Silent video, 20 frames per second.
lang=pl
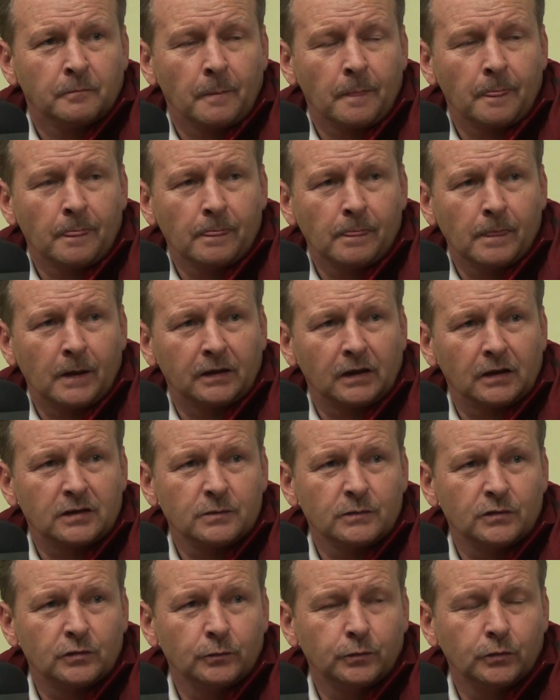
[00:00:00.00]
na
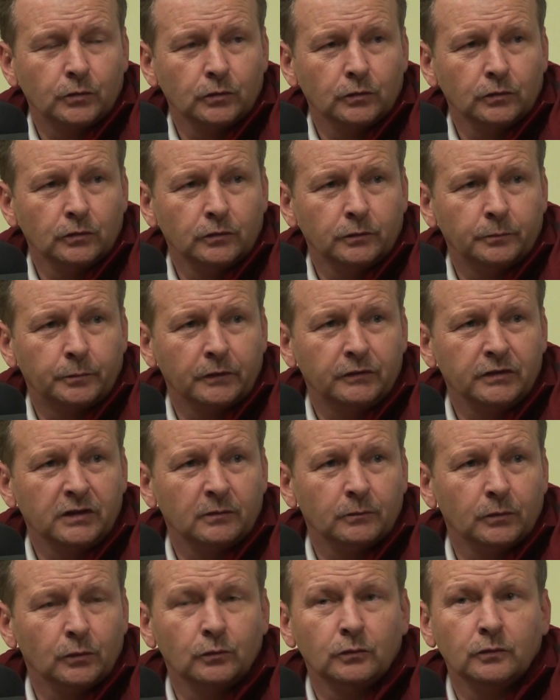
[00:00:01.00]
dalszym słupku
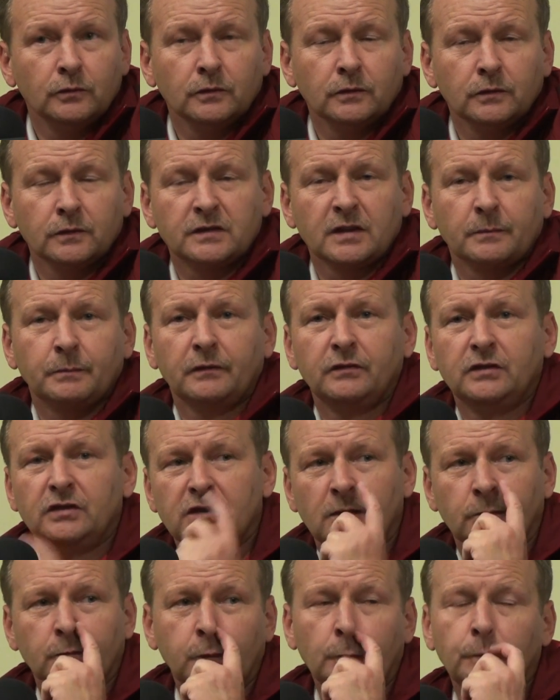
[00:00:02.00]
powinien był
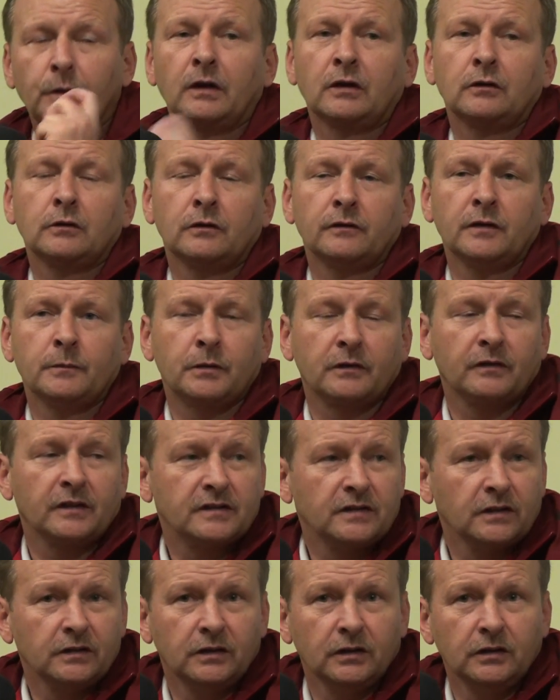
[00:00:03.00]
zapewnić nam dwubrankowe
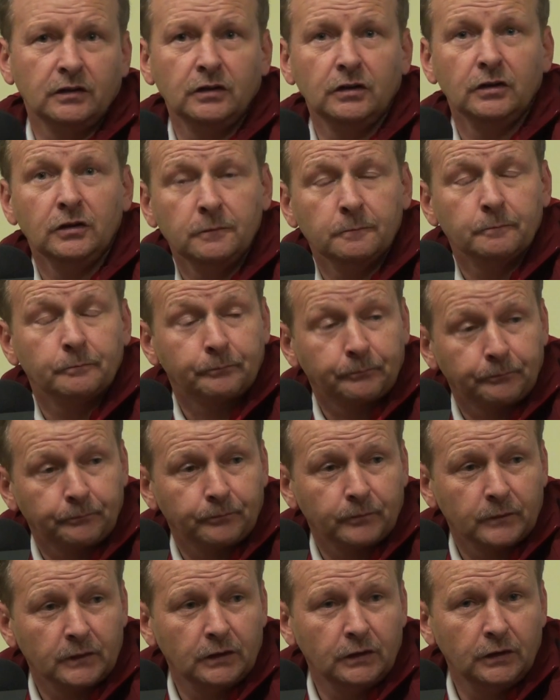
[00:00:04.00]
prowadzenie i, i
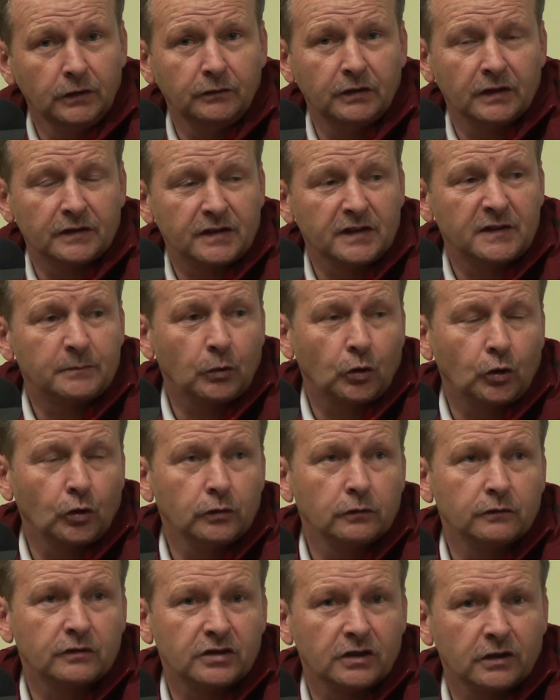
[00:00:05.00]
i więcej
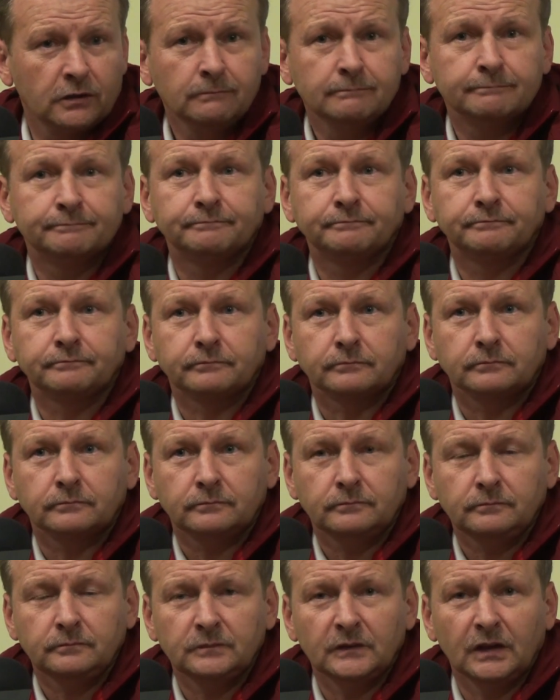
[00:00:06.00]
spokoju w grze.
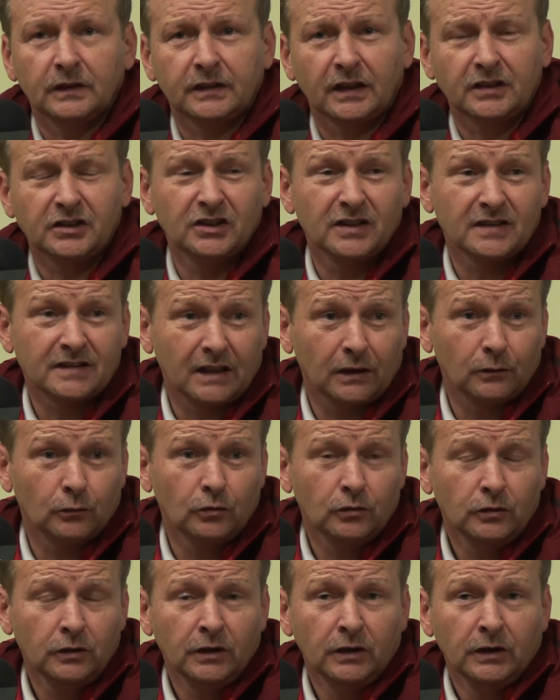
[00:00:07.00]
Tak się nie
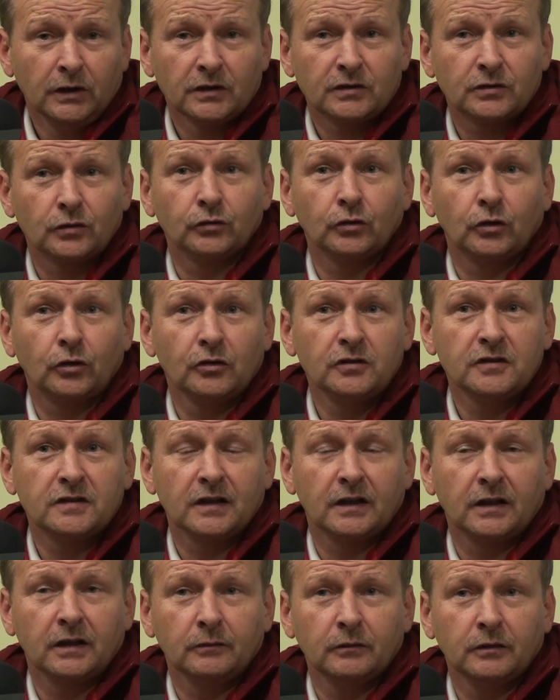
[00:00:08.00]
stało, stąd do
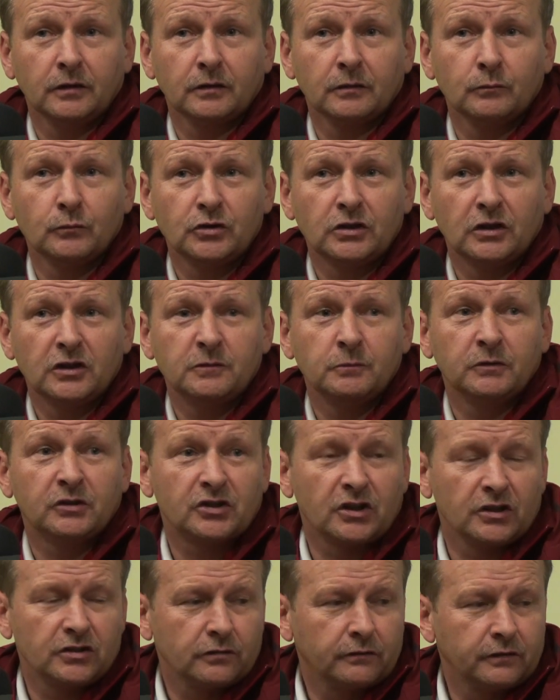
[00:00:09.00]
końca y, musieliśmy
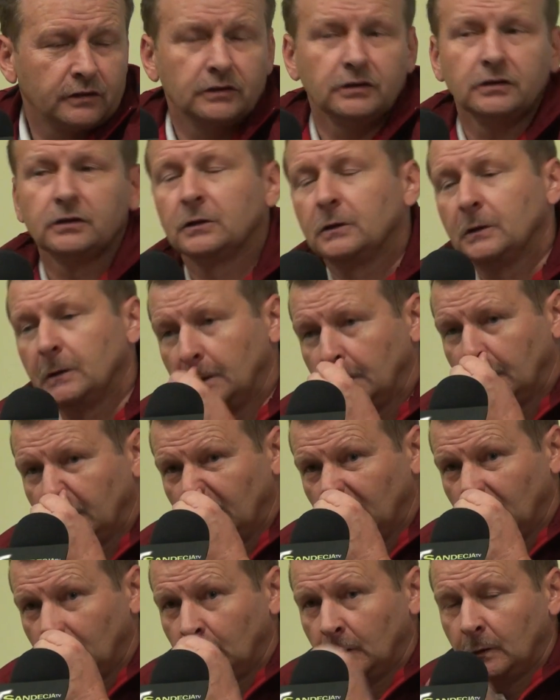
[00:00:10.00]
drżeć o wynik.
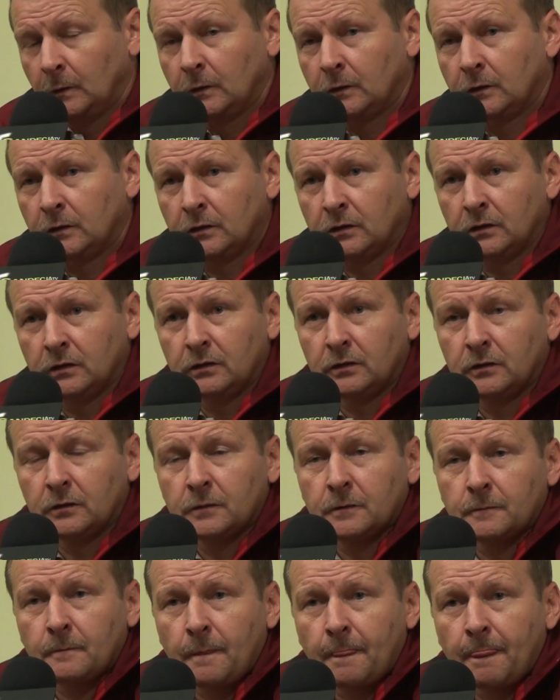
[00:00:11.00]
Y,
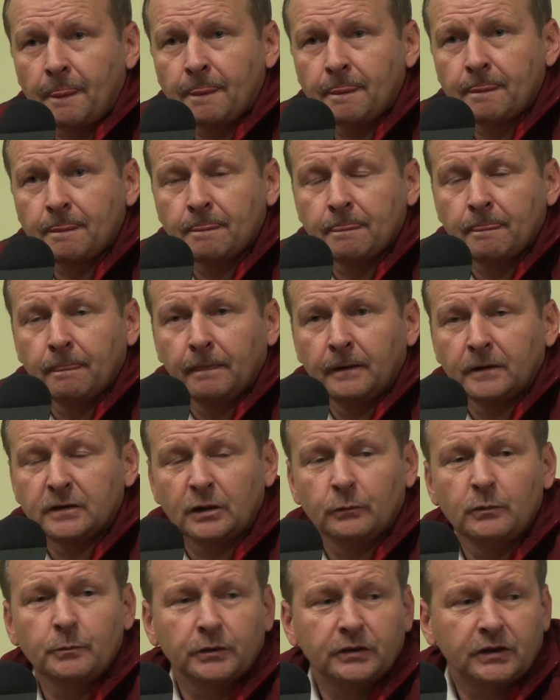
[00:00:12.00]

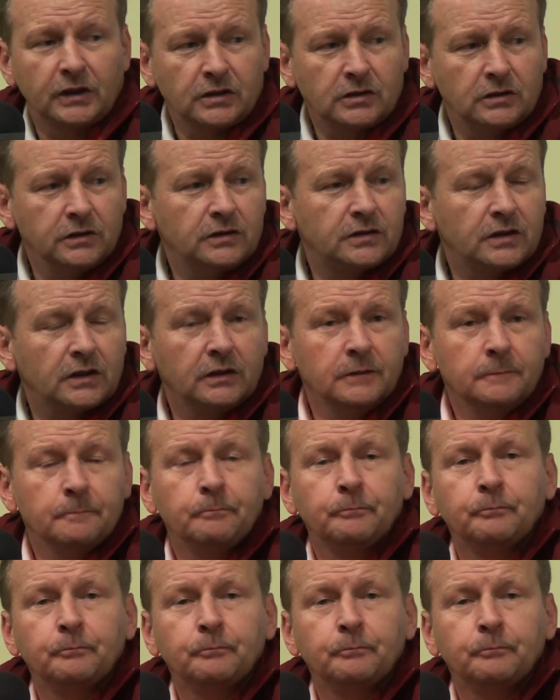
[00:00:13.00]
chciałbym podkreślić, że